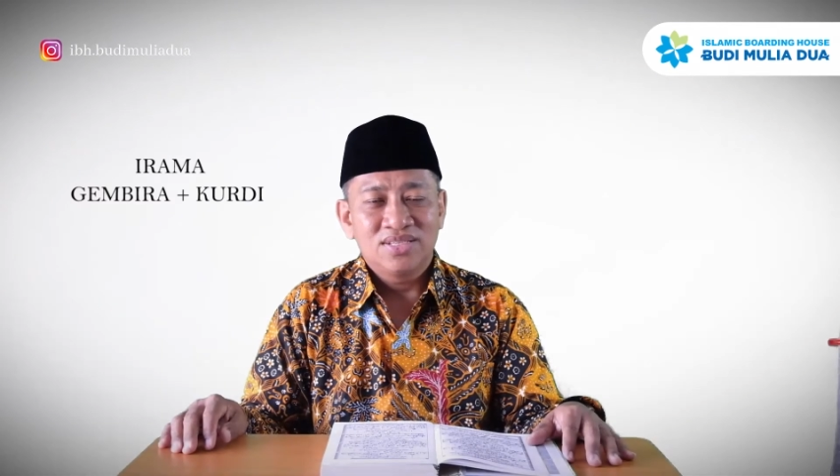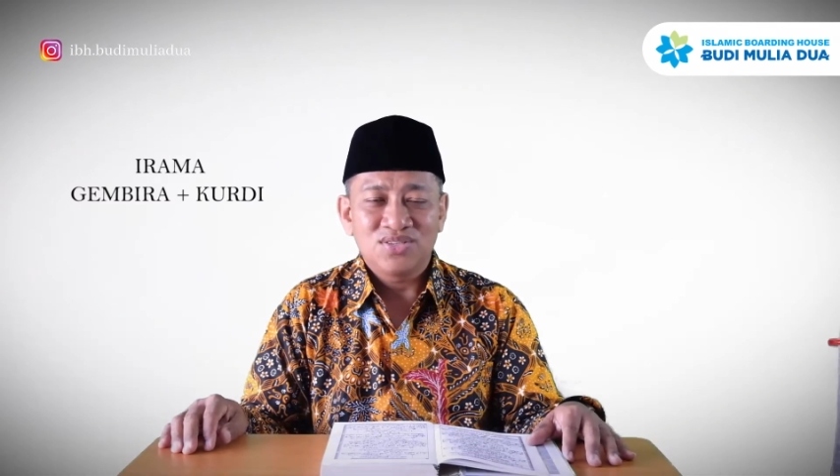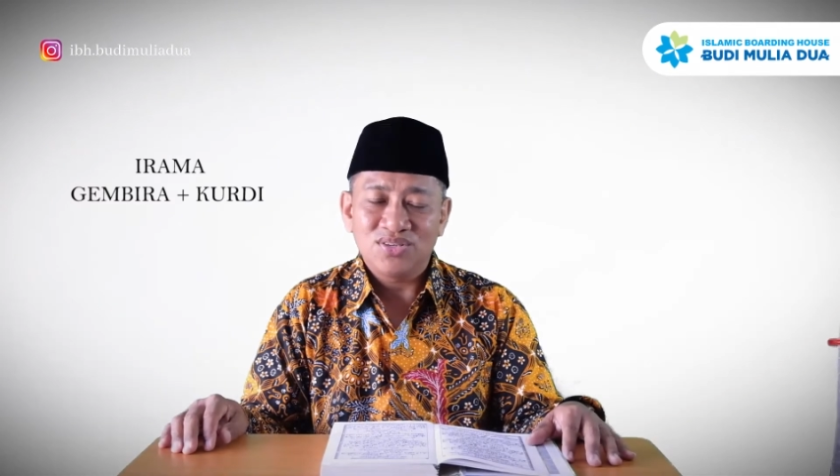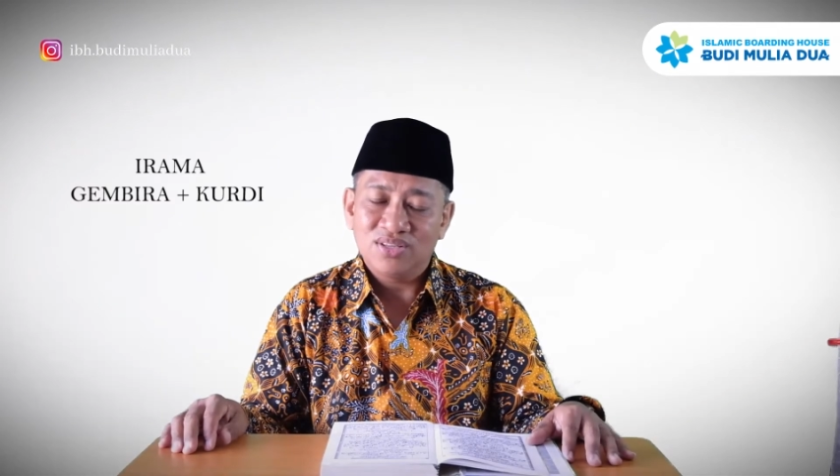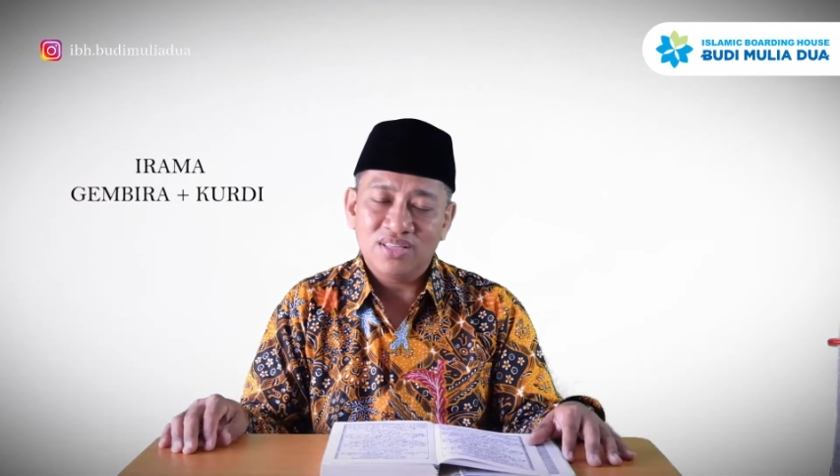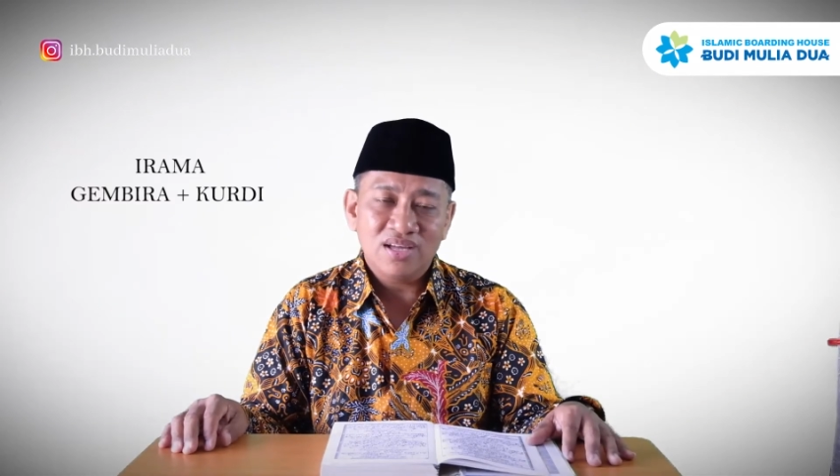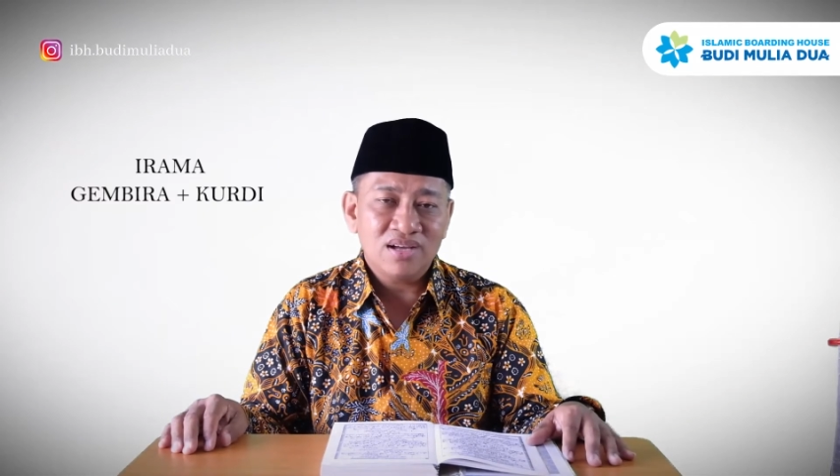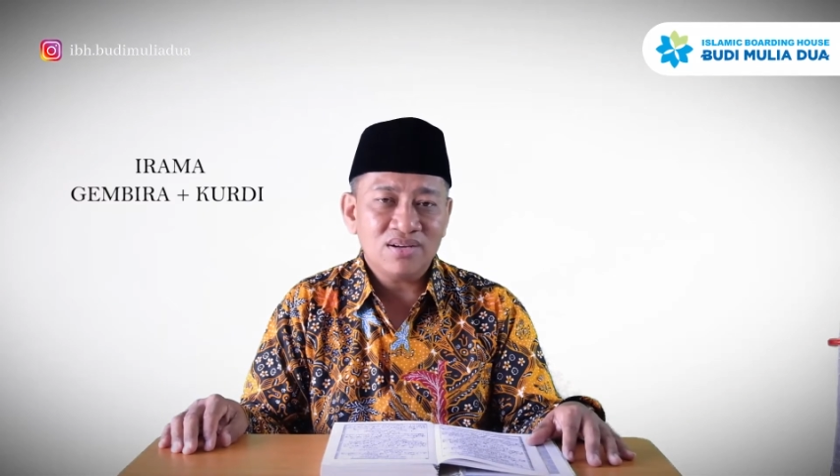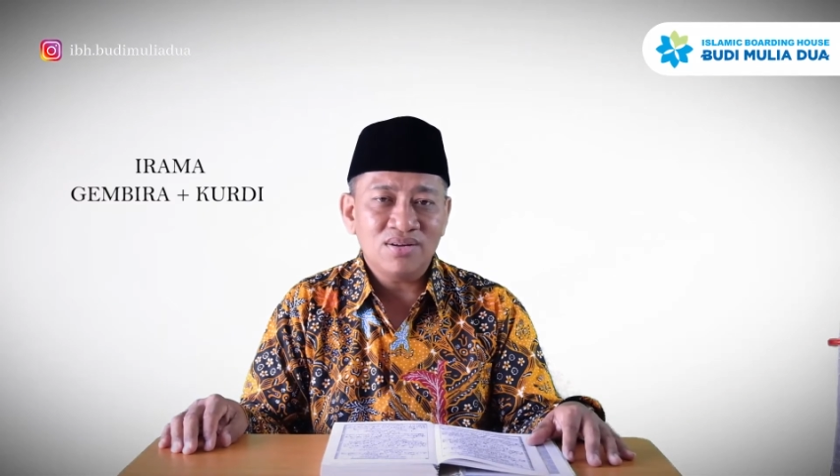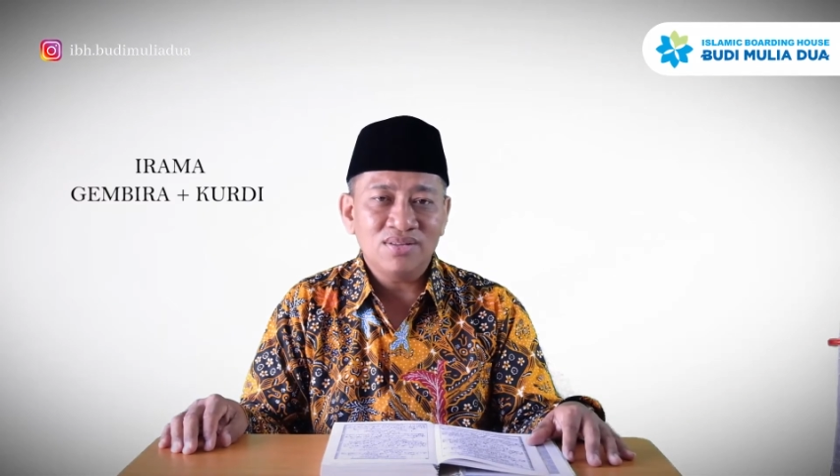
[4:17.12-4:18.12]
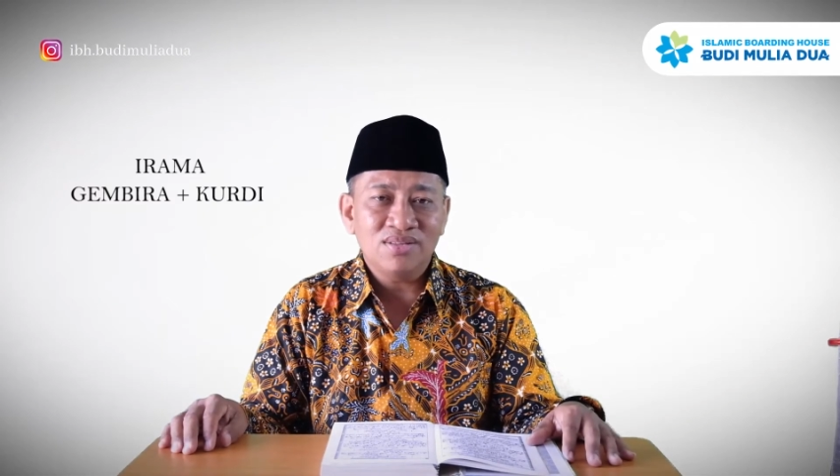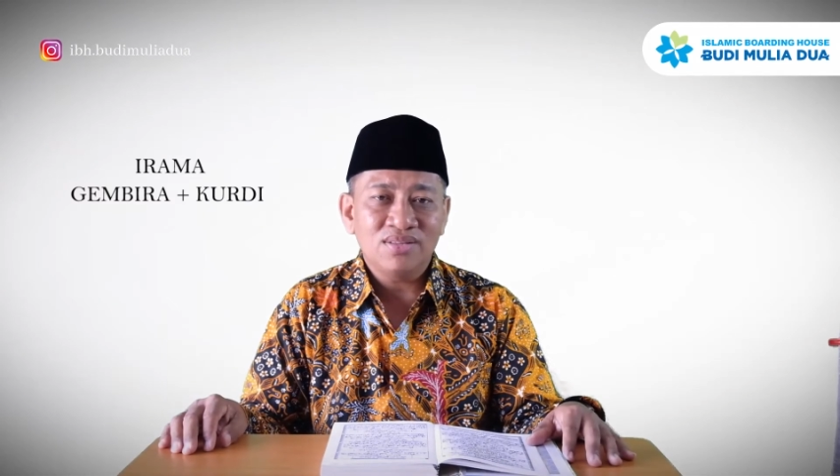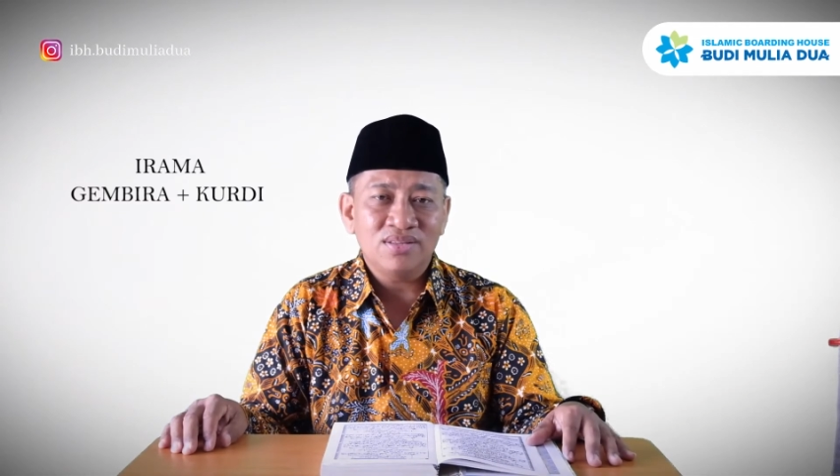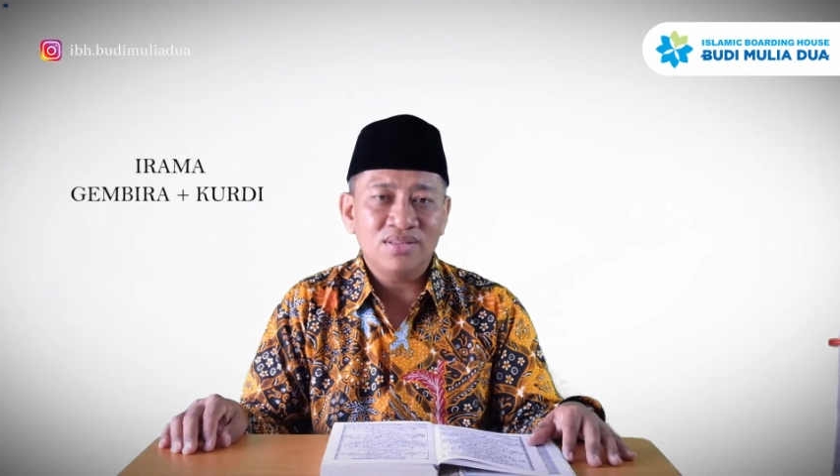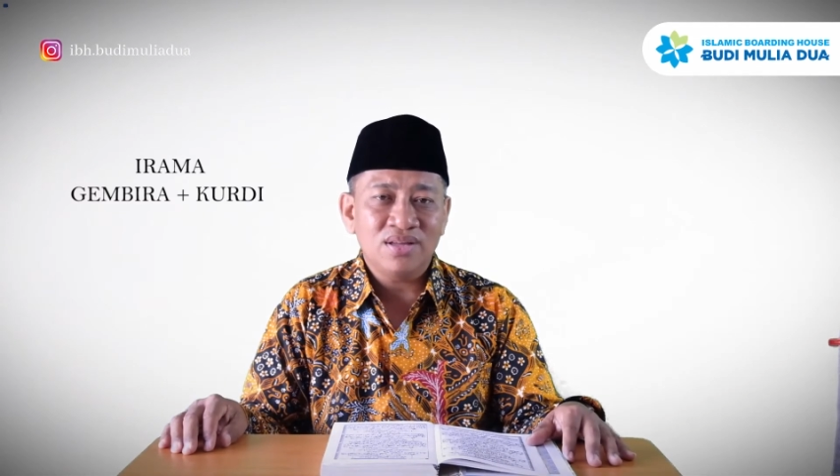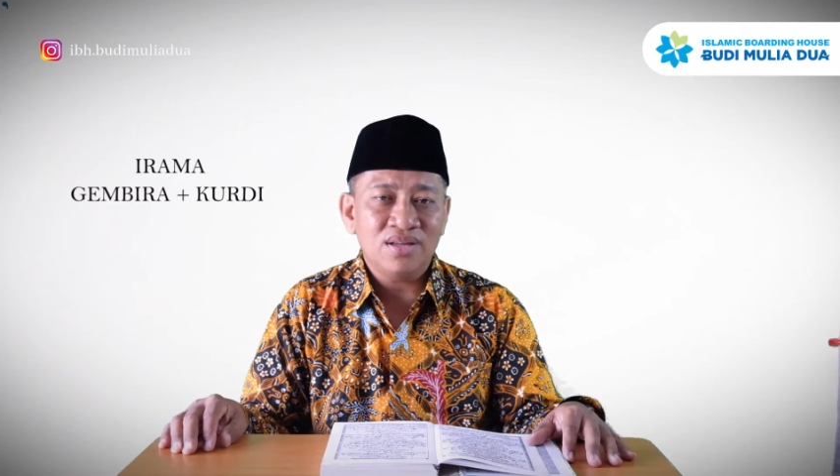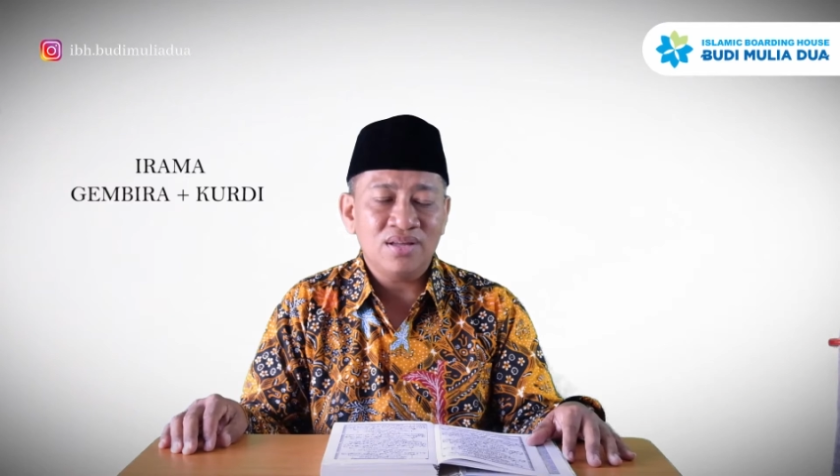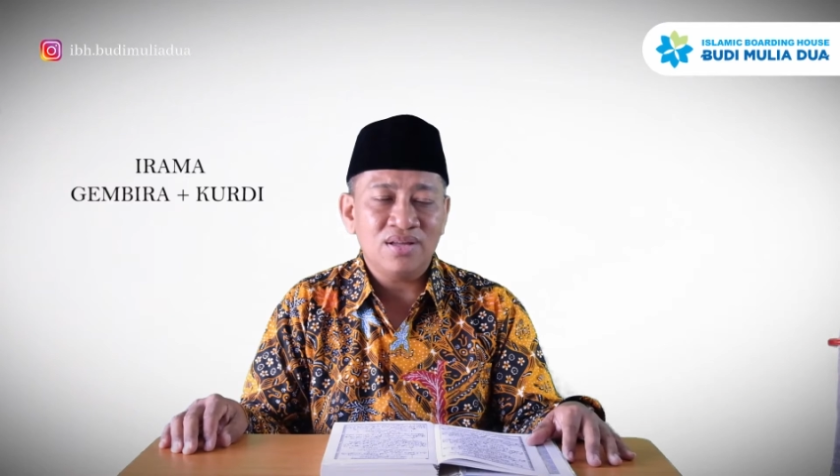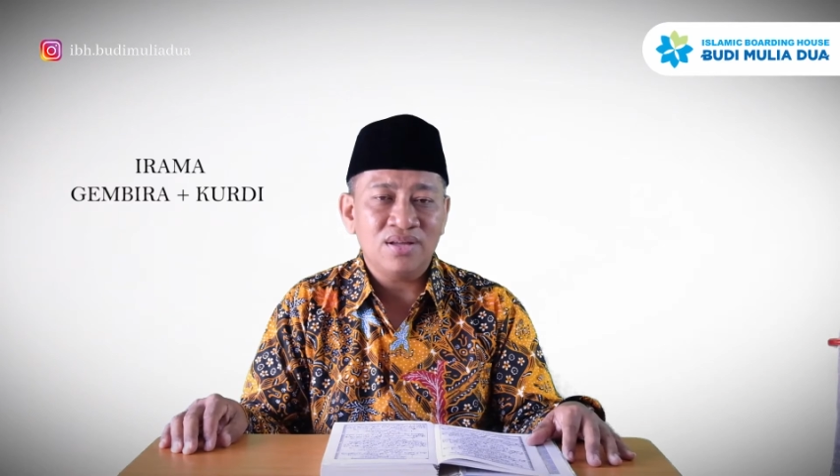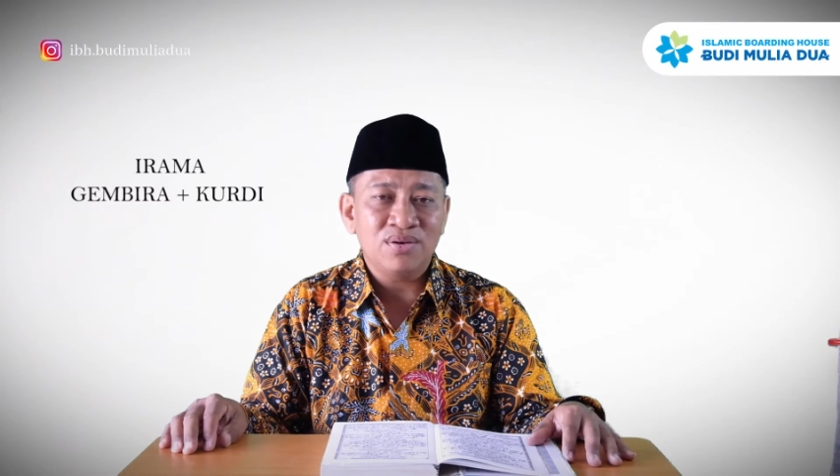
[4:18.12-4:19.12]

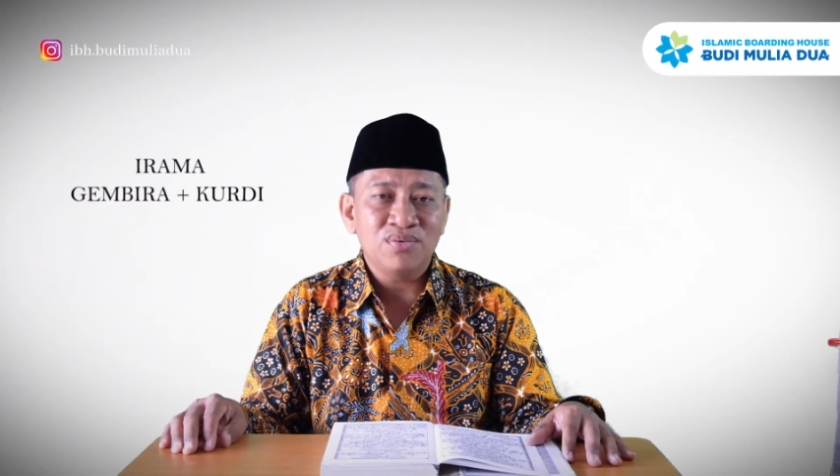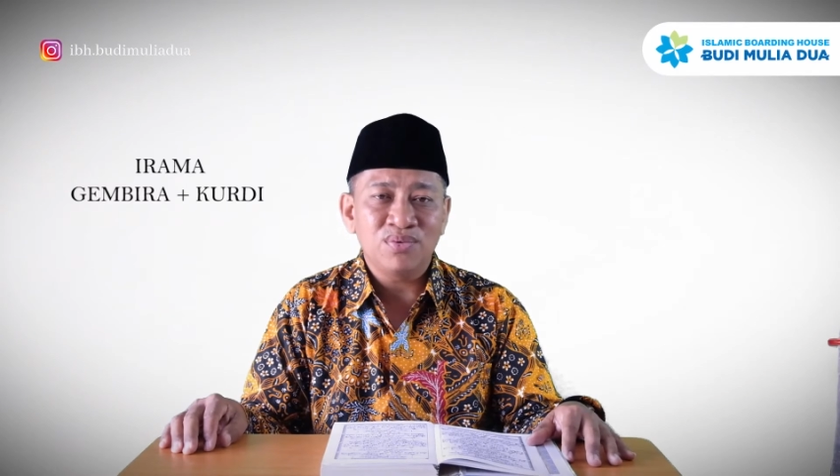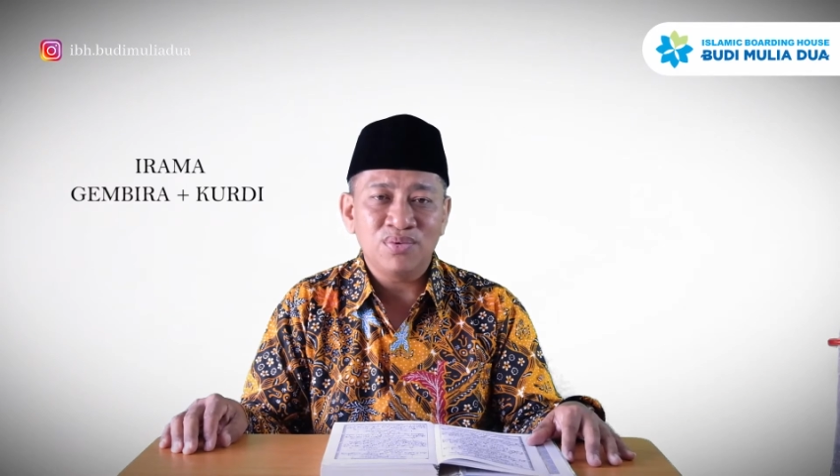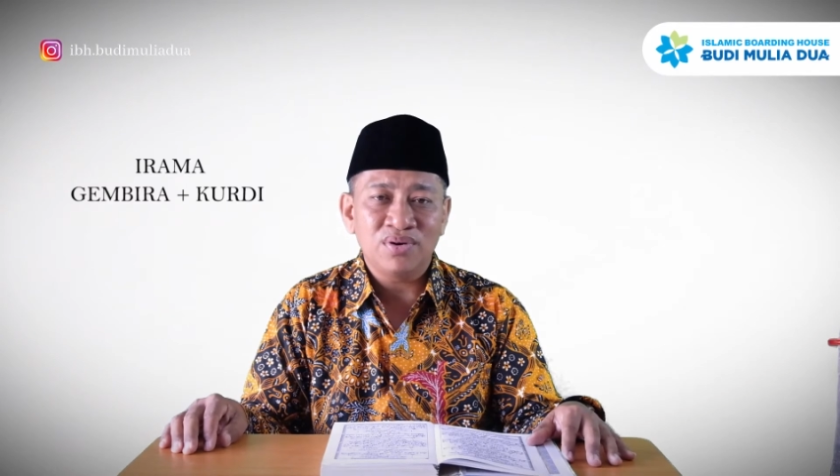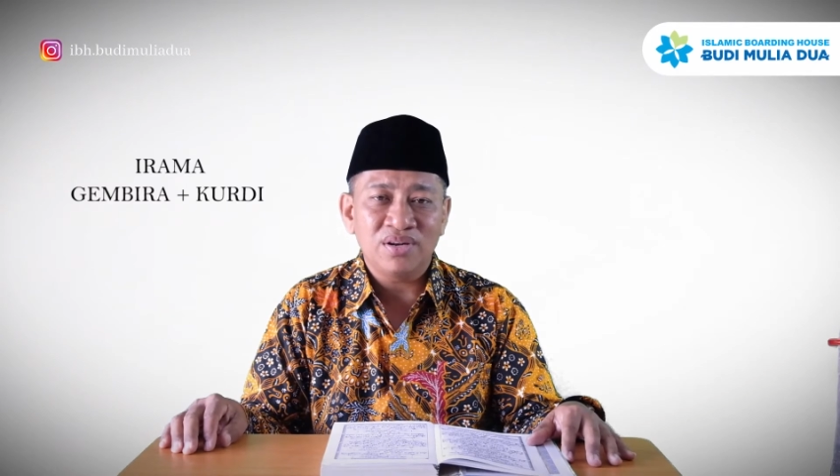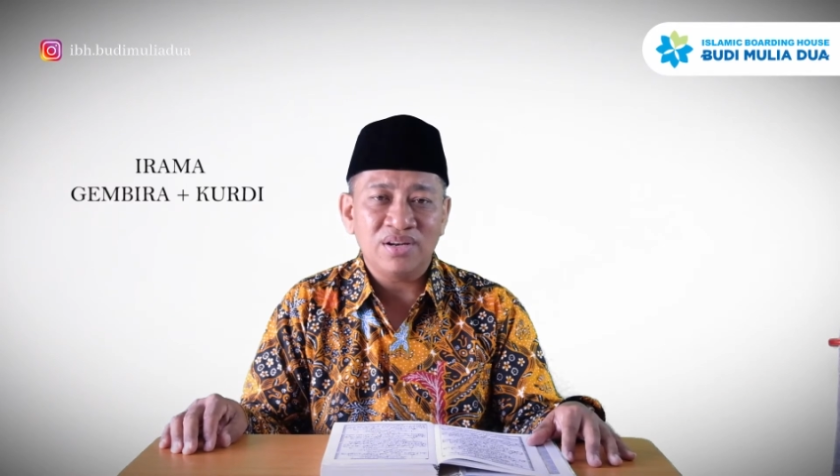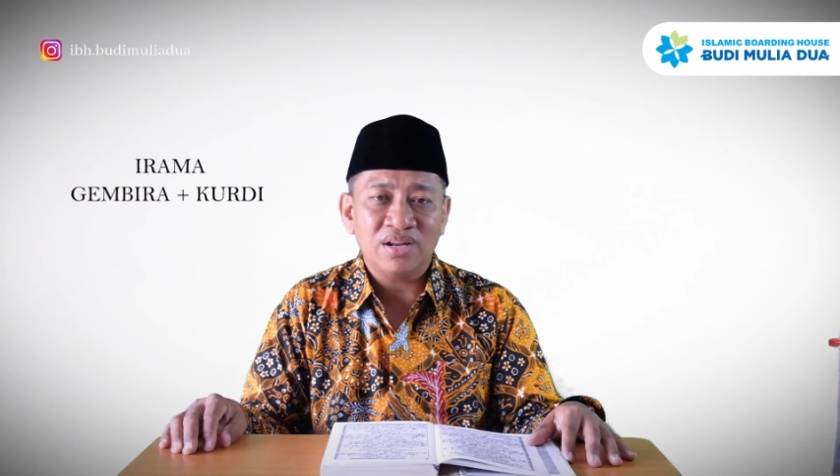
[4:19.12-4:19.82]
Sadaqallahul